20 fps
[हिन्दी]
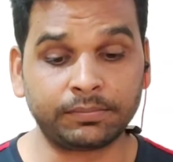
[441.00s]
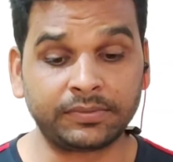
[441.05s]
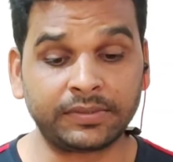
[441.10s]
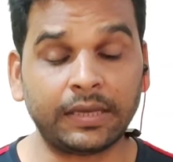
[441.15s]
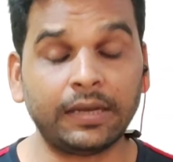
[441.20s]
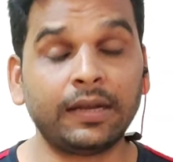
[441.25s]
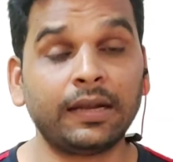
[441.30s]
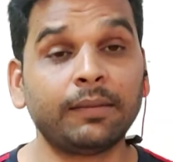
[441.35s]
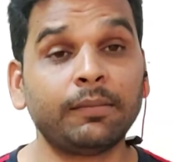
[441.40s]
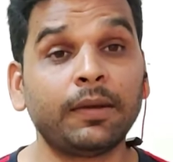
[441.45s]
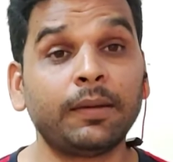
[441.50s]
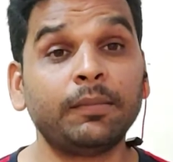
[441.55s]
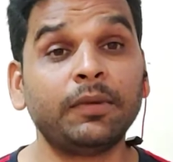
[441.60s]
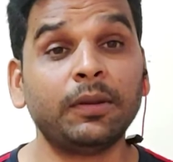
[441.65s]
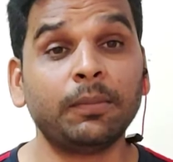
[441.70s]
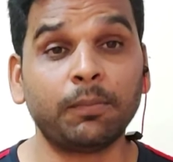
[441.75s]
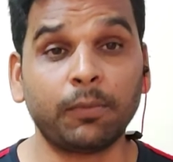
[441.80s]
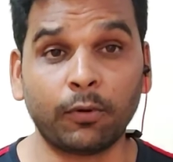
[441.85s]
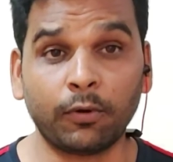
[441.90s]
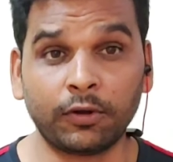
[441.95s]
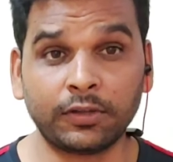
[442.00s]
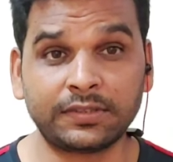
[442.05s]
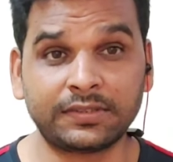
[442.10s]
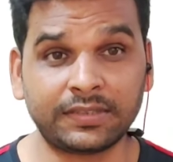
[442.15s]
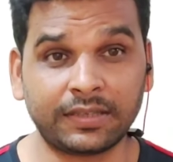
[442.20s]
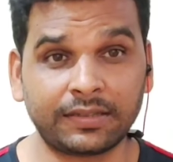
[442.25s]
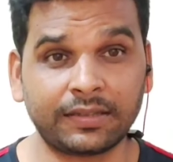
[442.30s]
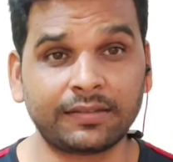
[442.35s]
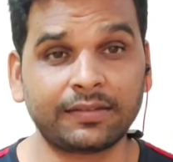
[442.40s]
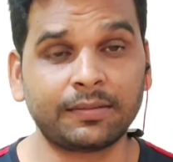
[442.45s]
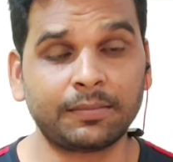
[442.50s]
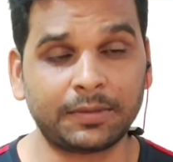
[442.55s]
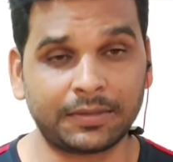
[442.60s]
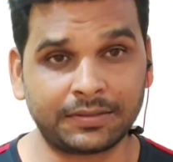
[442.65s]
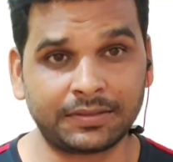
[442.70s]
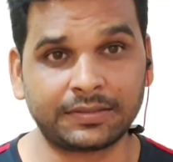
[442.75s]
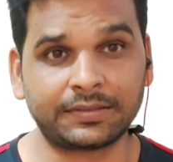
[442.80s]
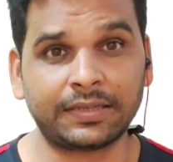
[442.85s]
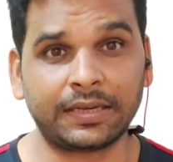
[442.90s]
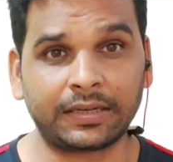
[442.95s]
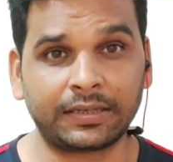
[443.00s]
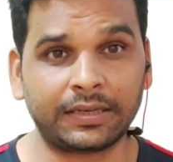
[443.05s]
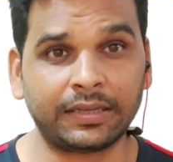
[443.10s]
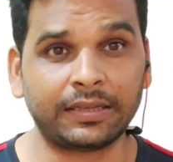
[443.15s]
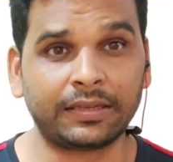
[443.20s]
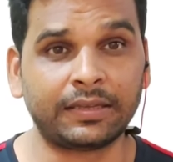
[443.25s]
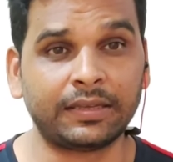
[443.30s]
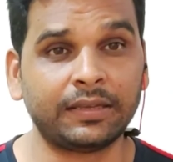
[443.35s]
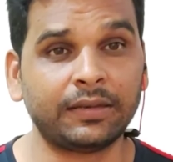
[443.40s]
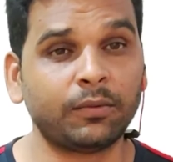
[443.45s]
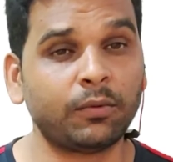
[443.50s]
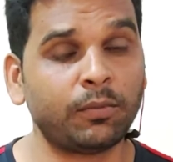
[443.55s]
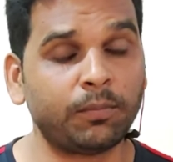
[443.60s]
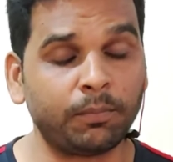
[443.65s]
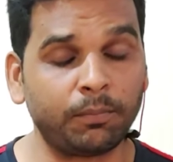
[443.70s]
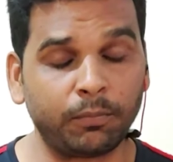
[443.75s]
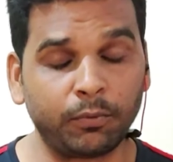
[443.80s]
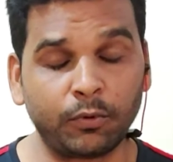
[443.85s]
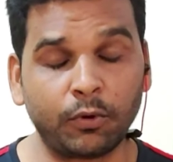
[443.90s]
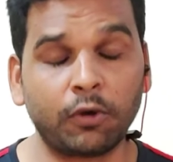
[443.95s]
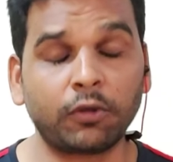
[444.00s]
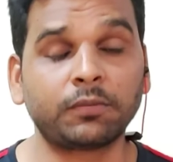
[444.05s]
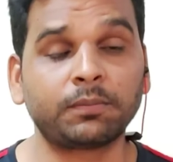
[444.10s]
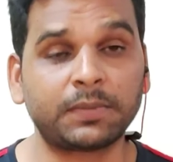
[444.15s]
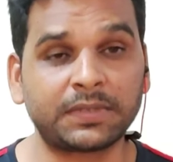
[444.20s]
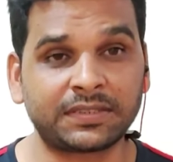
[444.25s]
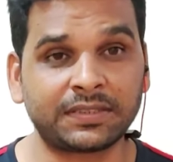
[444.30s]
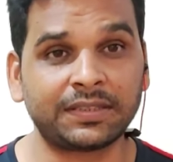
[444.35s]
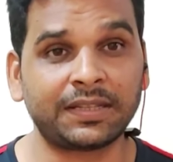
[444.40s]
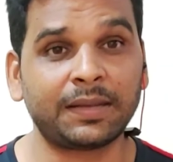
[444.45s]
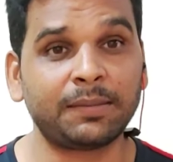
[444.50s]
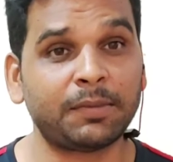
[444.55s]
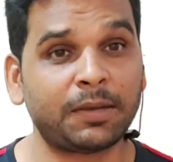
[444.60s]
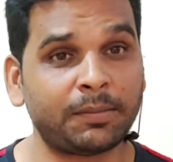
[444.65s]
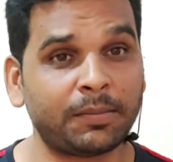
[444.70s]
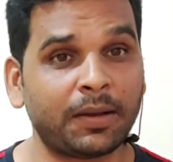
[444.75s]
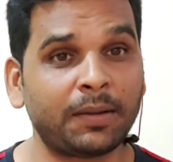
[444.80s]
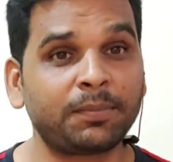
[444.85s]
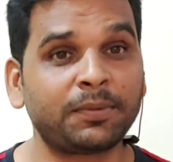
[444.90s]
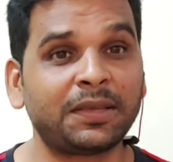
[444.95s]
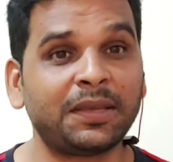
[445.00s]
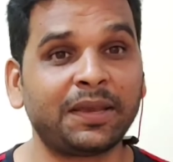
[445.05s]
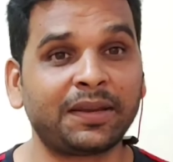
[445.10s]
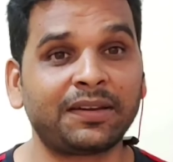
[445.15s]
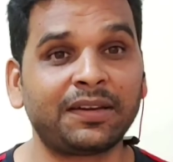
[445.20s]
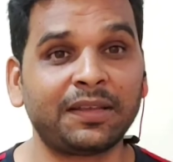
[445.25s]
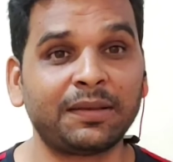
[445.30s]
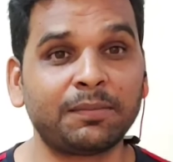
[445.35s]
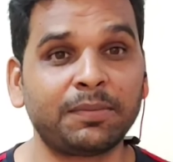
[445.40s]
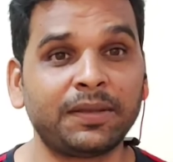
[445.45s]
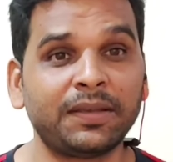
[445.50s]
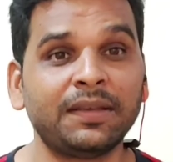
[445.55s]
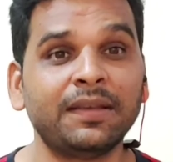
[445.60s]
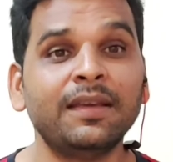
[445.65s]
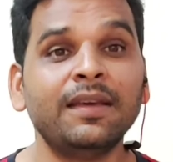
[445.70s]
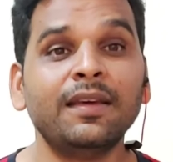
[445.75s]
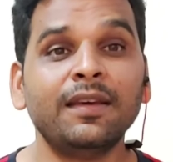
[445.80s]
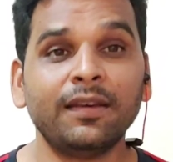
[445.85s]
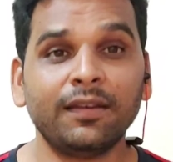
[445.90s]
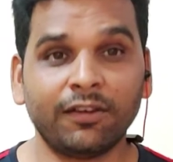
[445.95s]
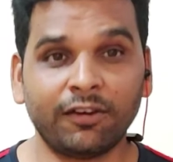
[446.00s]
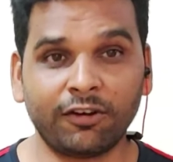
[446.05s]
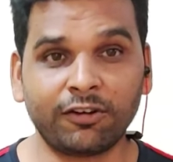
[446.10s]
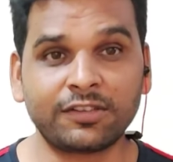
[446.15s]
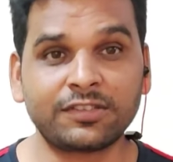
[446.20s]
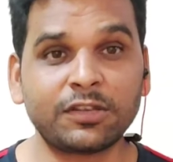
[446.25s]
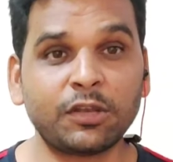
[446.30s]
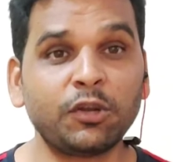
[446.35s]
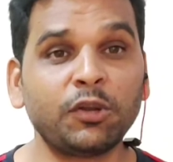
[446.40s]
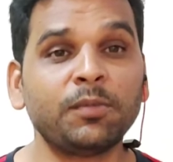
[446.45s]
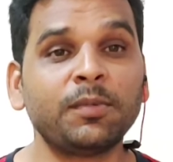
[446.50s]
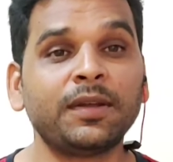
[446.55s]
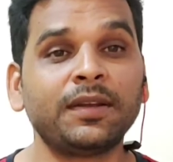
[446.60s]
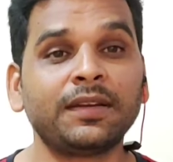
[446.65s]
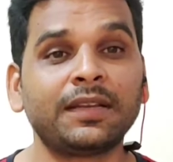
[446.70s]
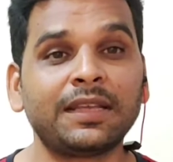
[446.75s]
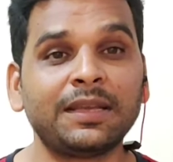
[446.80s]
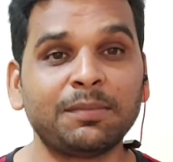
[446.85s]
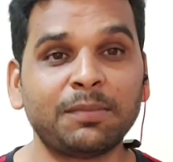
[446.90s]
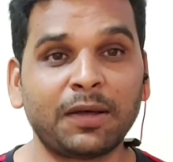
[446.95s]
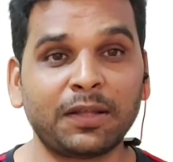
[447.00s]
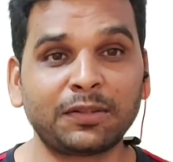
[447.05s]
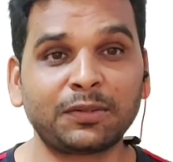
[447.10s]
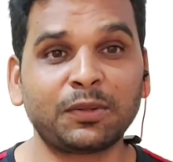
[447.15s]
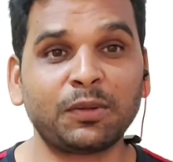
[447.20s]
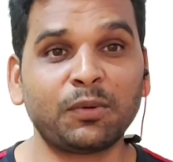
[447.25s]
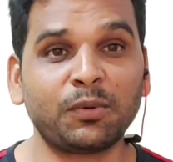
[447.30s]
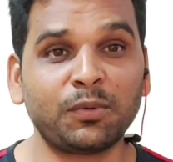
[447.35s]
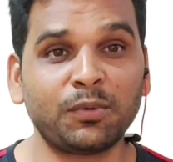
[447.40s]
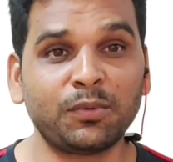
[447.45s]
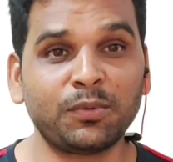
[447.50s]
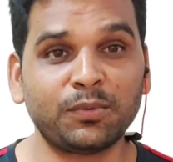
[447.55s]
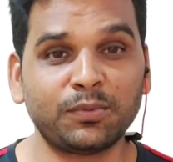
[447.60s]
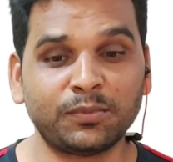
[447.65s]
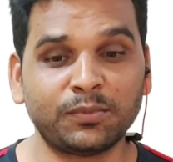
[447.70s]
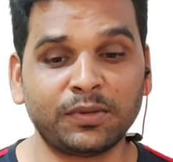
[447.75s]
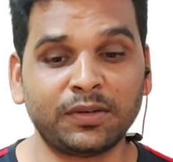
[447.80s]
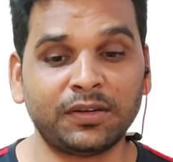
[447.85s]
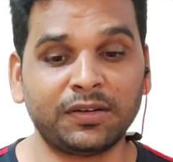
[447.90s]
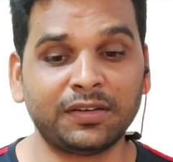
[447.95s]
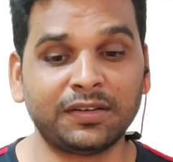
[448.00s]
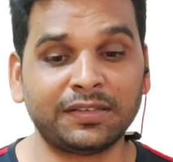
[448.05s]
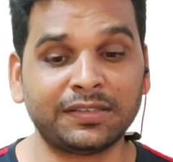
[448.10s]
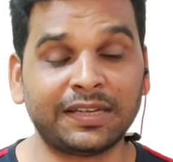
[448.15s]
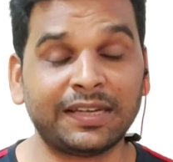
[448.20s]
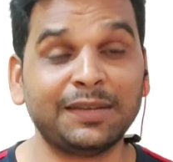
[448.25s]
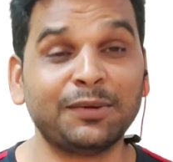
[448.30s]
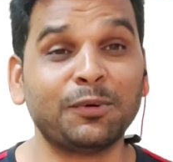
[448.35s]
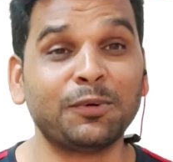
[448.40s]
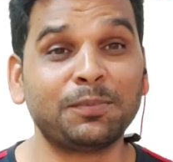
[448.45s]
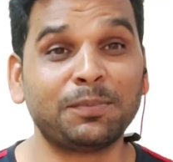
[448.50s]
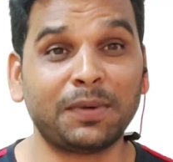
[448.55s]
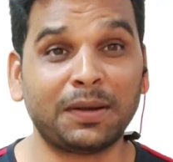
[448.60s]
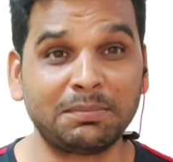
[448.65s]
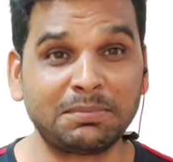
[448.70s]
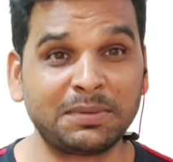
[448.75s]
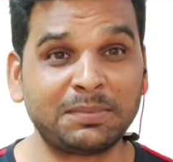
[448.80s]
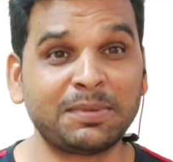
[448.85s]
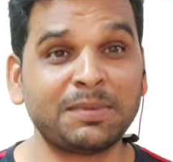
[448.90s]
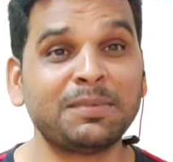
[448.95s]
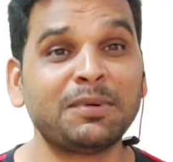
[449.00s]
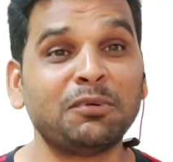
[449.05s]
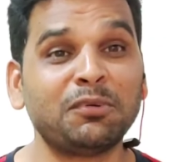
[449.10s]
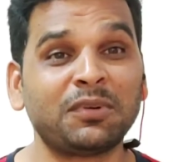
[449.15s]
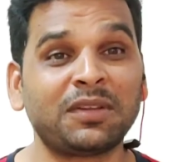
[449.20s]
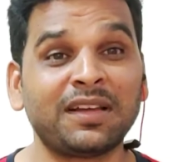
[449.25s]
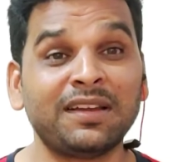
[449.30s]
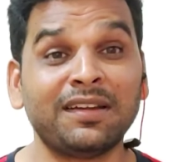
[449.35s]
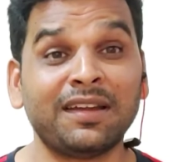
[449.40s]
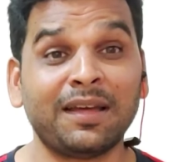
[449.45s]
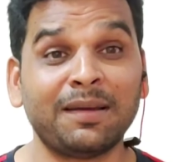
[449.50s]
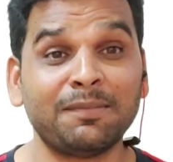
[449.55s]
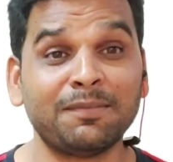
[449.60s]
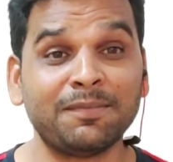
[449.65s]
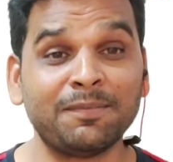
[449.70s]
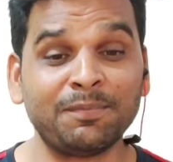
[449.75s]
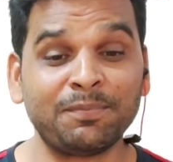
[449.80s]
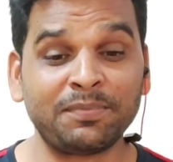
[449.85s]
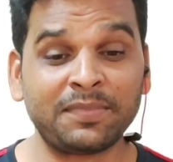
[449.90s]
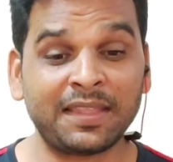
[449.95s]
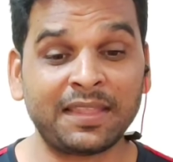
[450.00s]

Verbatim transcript: सलीना मैम ने बहुत ज़्यादा ज़बरदस्त एक्टिंग की है वो बहुत पसंद आई मैम आपकी एक्टिंग भी और सेनोमैन की बात करूँ आई होप अभी भी मैं उनका नाम